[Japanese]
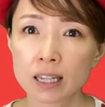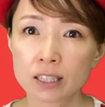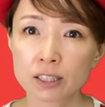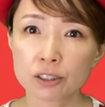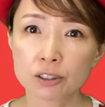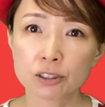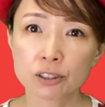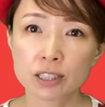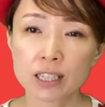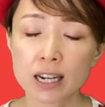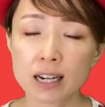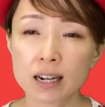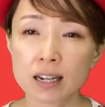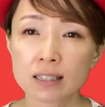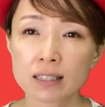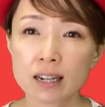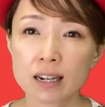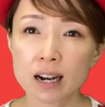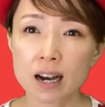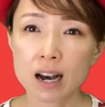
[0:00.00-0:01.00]
緩や
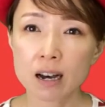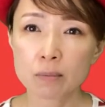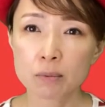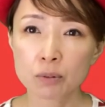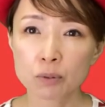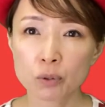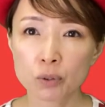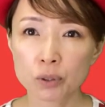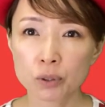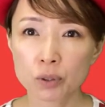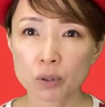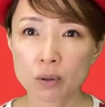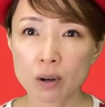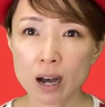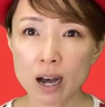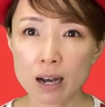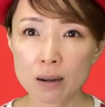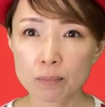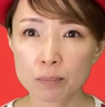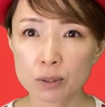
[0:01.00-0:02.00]
かなカーブの人
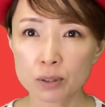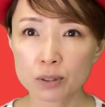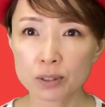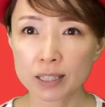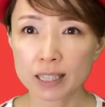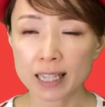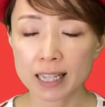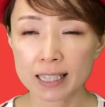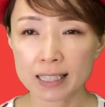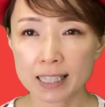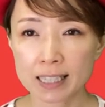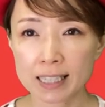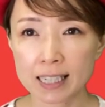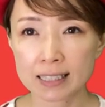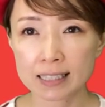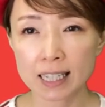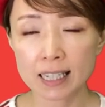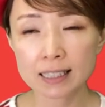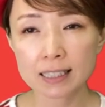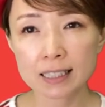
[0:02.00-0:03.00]
は文系で優
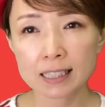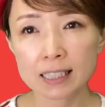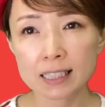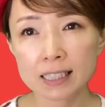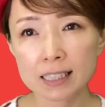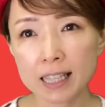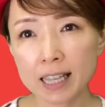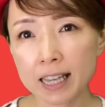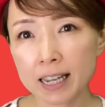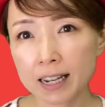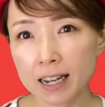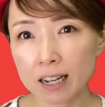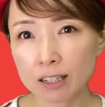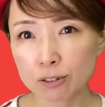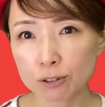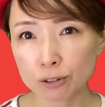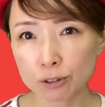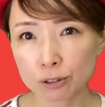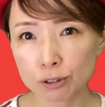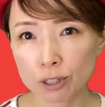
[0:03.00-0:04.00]
しい性
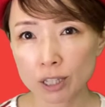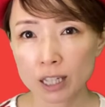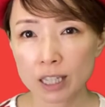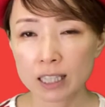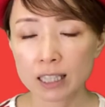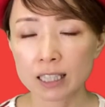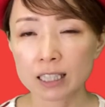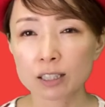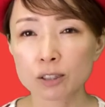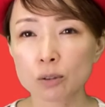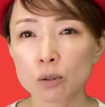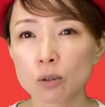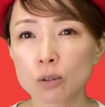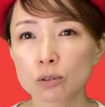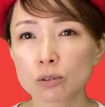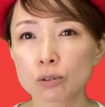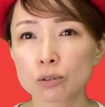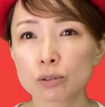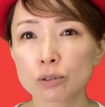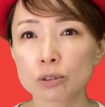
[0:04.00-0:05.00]
格。人
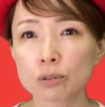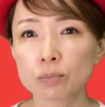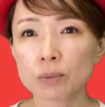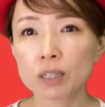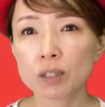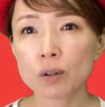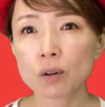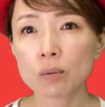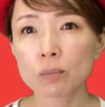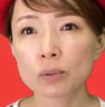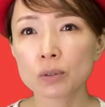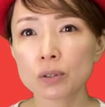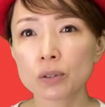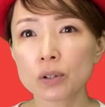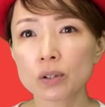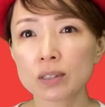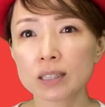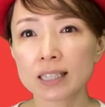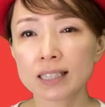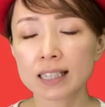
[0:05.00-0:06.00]
を包み込む
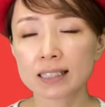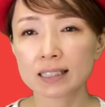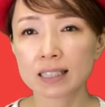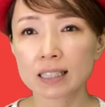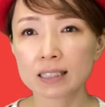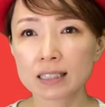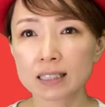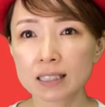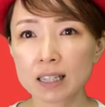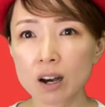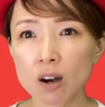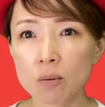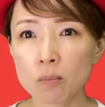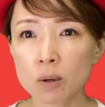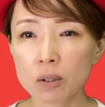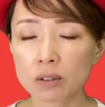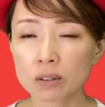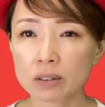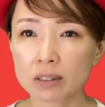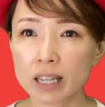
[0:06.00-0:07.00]
ような優しさを
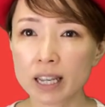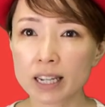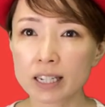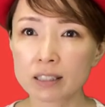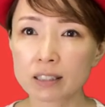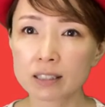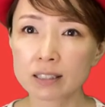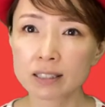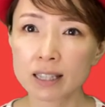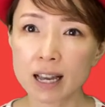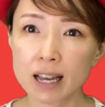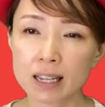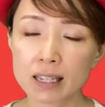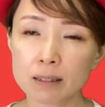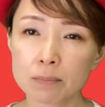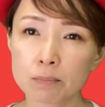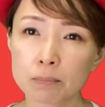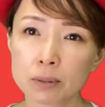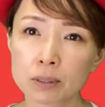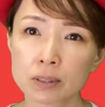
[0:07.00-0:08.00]
持っている
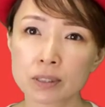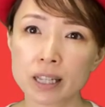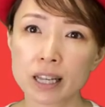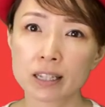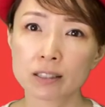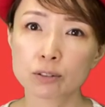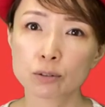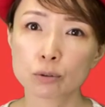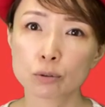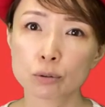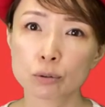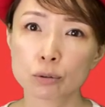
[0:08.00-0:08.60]
タイプです。